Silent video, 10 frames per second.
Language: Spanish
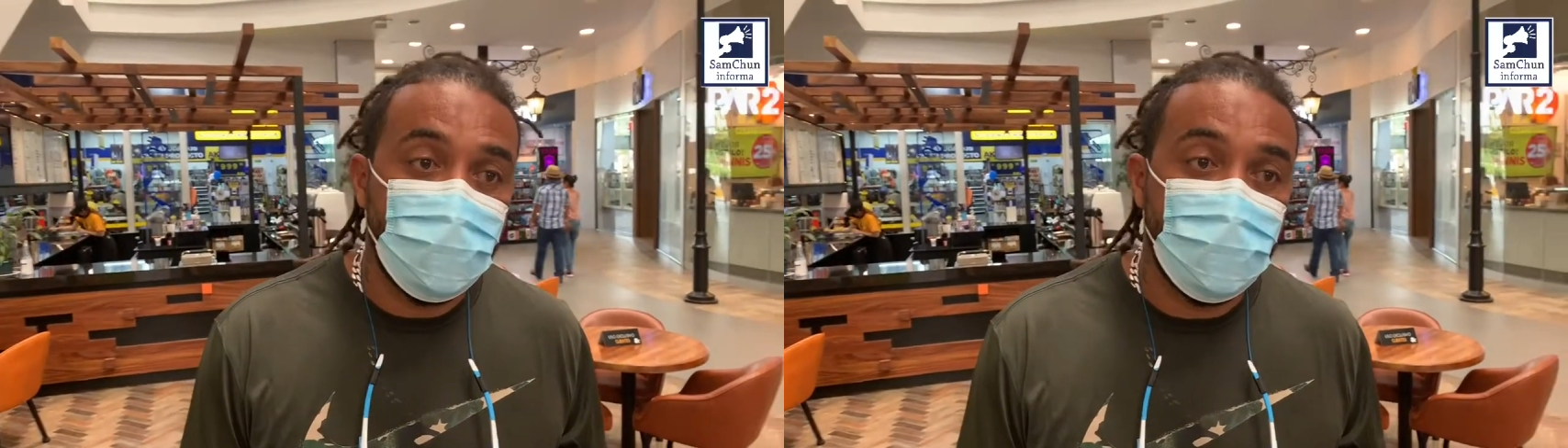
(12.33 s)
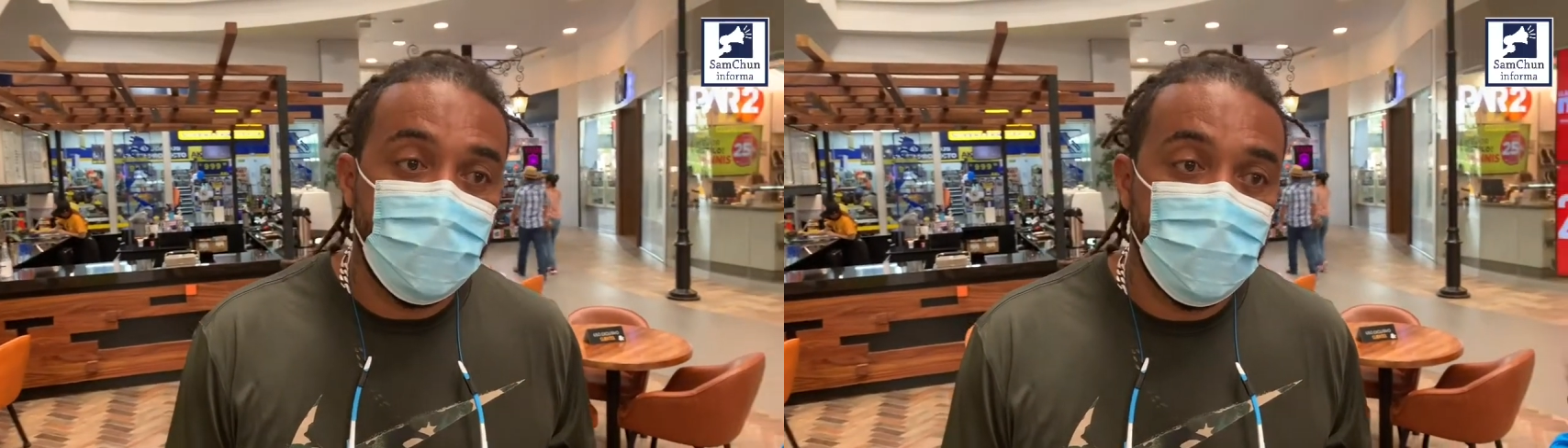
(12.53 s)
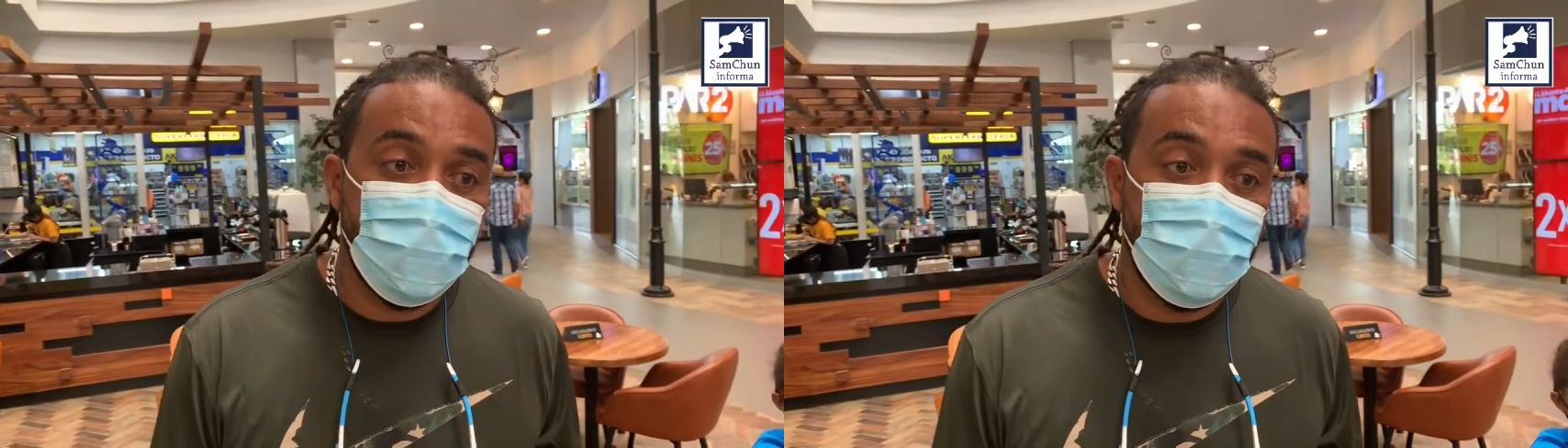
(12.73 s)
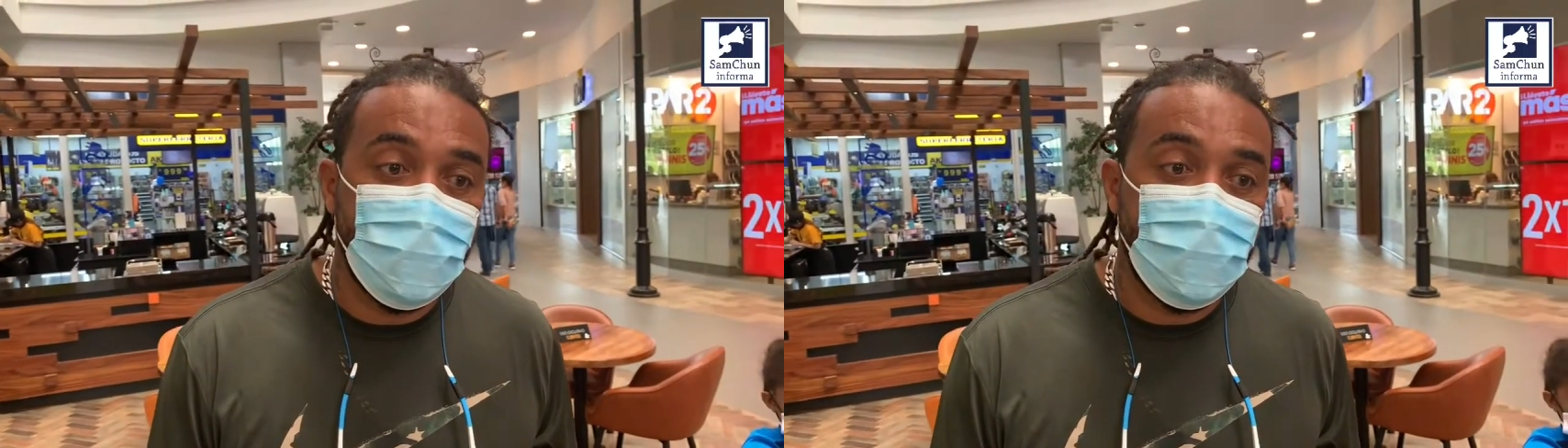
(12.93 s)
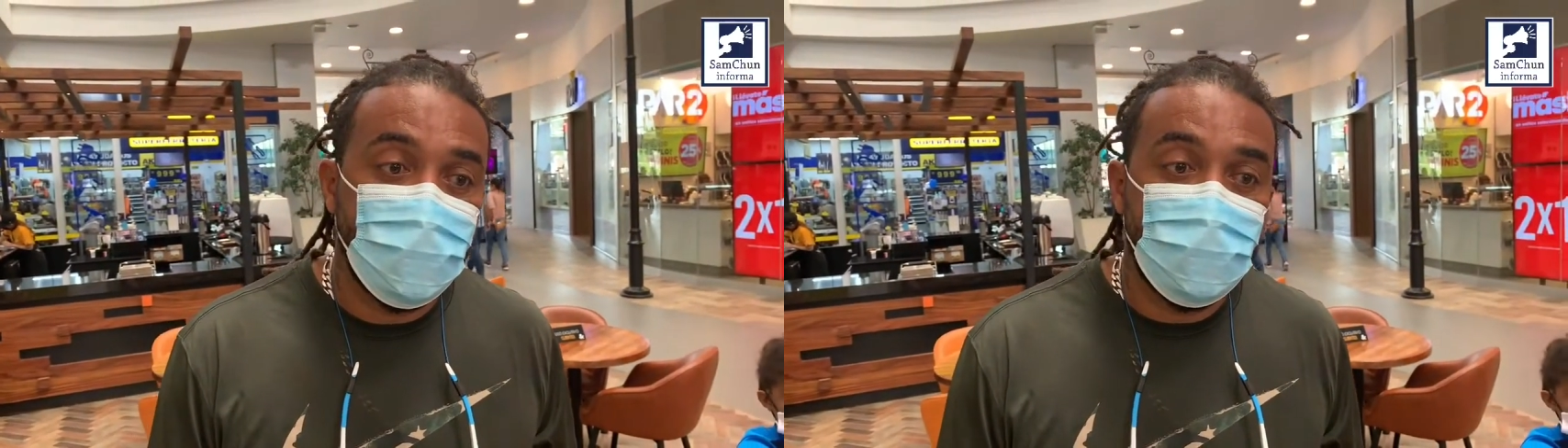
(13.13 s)
Pando,
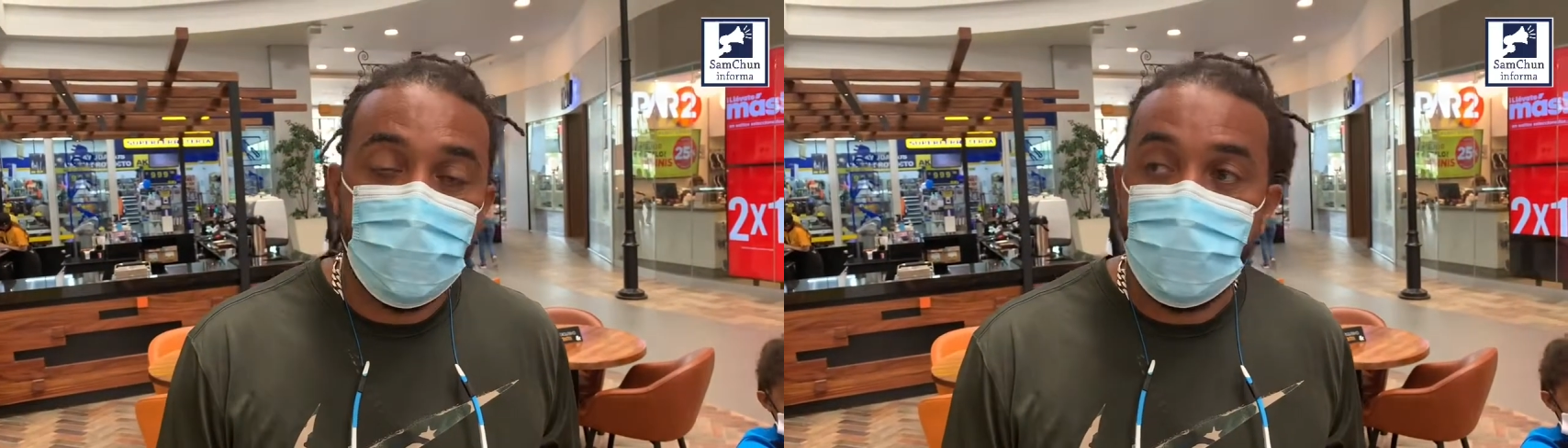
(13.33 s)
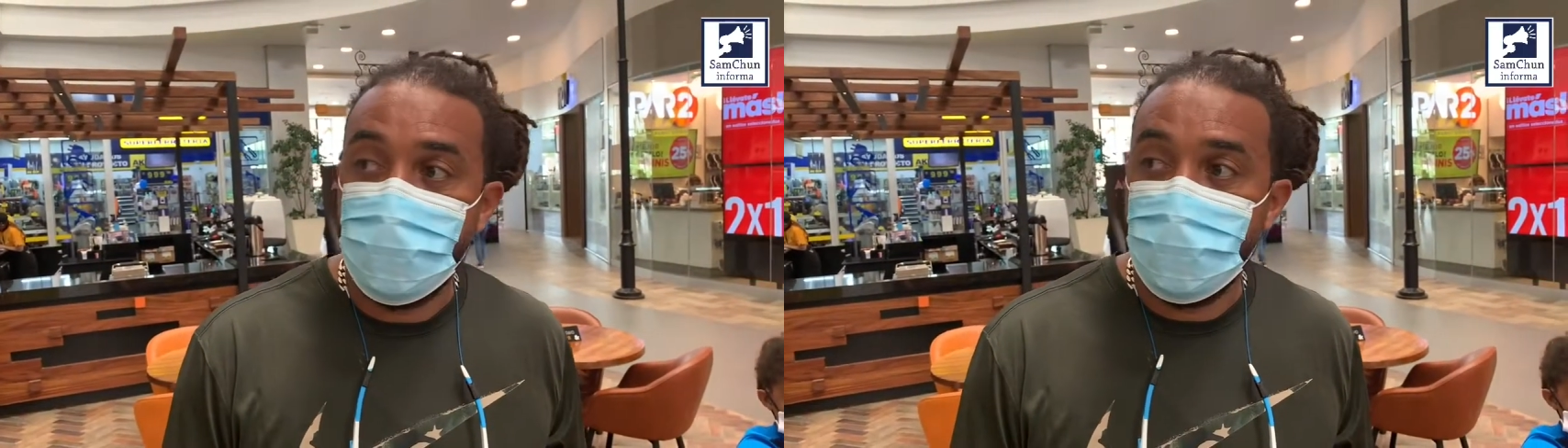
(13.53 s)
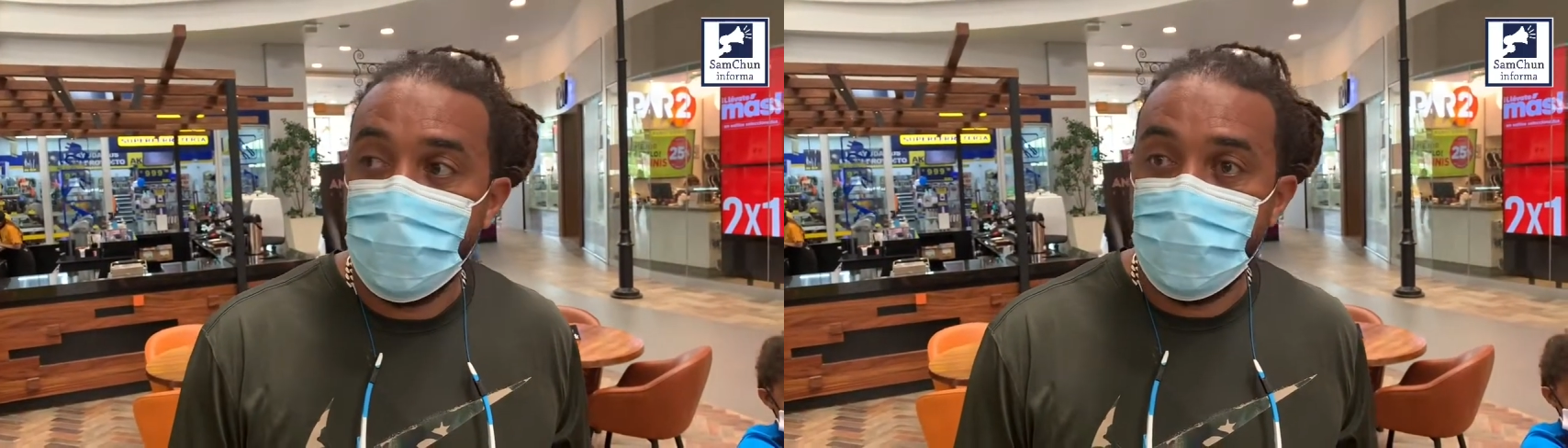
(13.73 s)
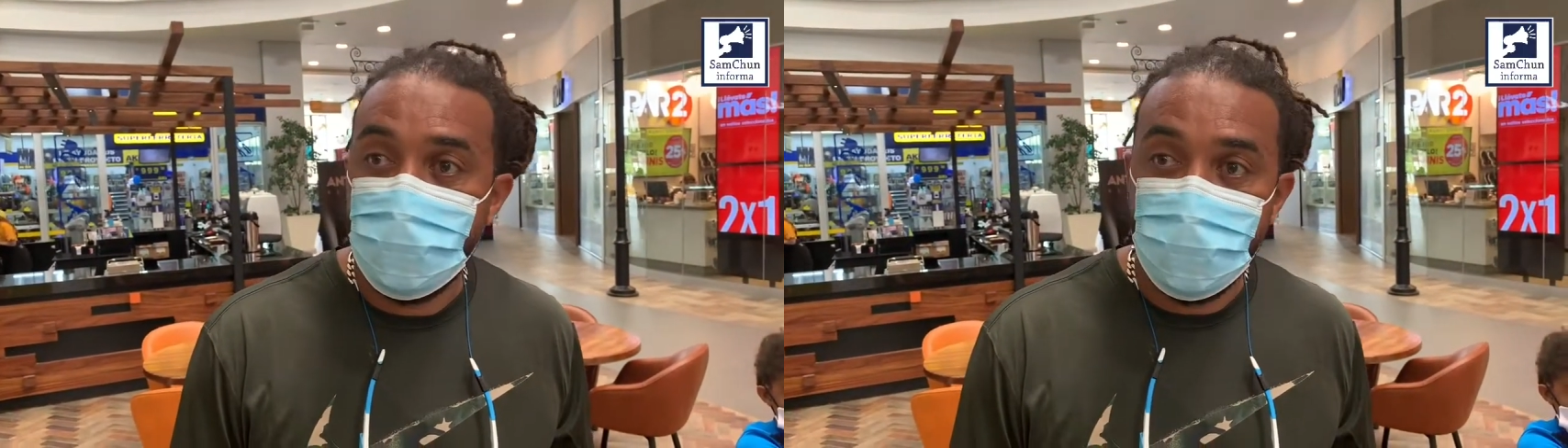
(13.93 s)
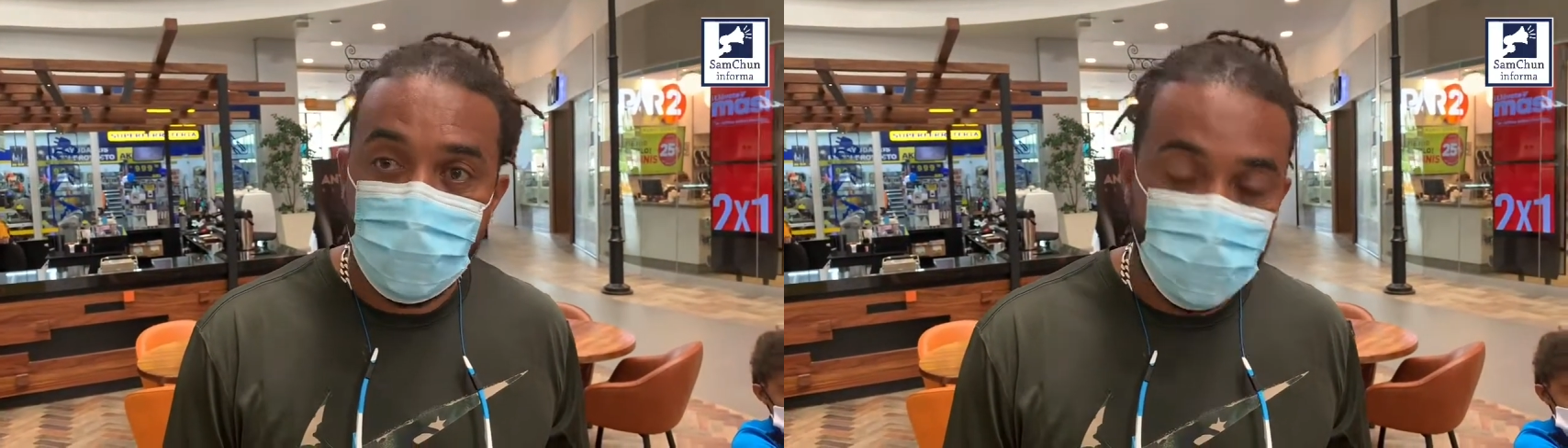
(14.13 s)
cuéntenos un poco de
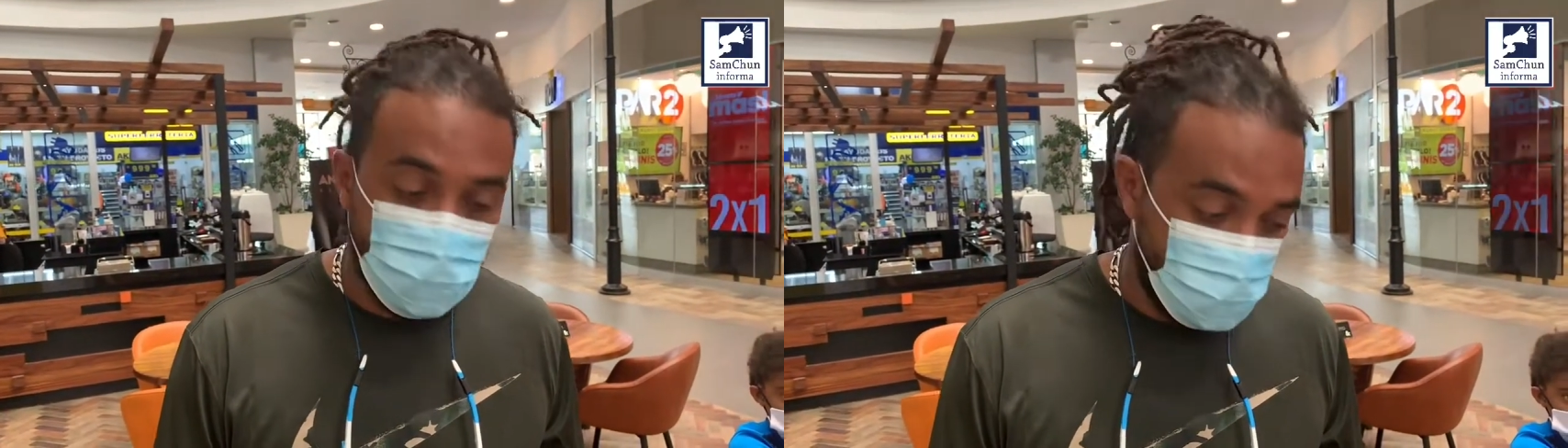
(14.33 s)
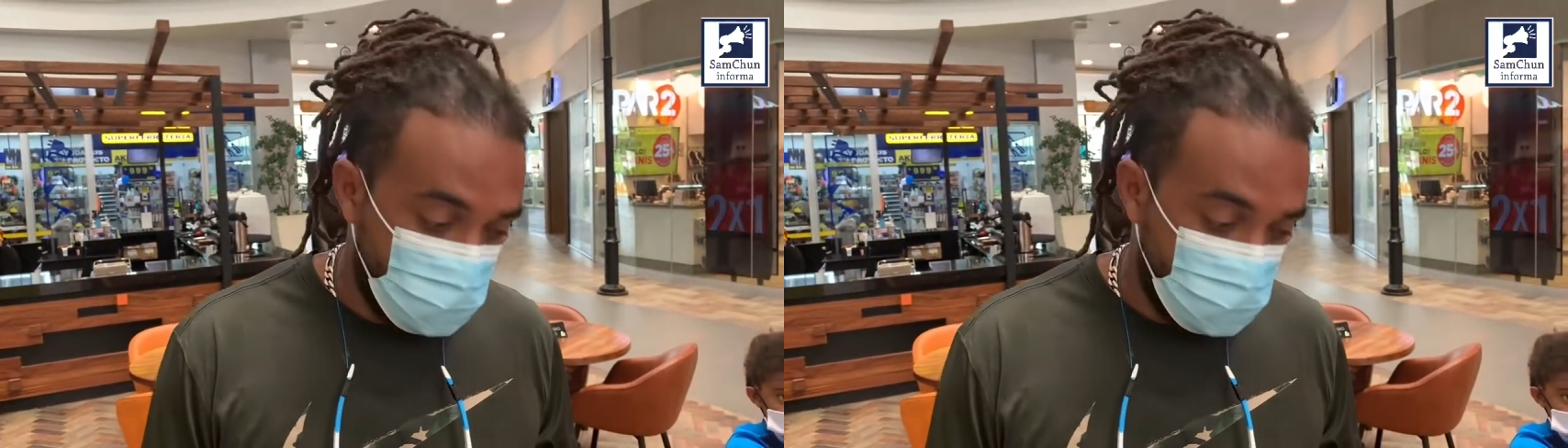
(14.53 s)
su visita